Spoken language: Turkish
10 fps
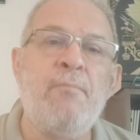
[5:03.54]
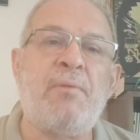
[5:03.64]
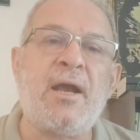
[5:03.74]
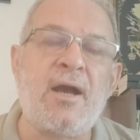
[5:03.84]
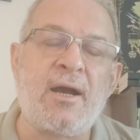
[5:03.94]

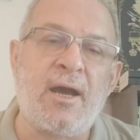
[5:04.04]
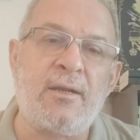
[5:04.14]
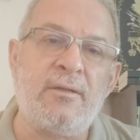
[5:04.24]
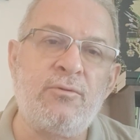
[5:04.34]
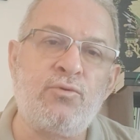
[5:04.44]

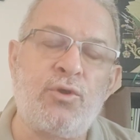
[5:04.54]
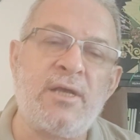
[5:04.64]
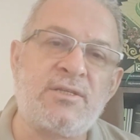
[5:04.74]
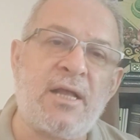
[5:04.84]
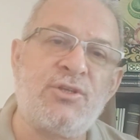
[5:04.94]
PKK'nın,
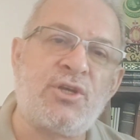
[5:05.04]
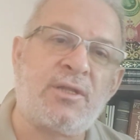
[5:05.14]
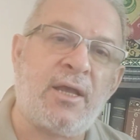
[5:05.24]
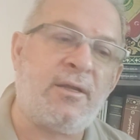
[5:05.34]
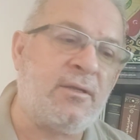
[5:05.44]
küresel
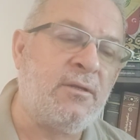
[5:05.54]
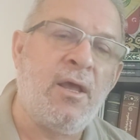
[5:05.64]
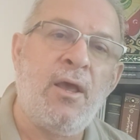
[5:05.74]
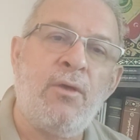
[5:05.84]
çetenin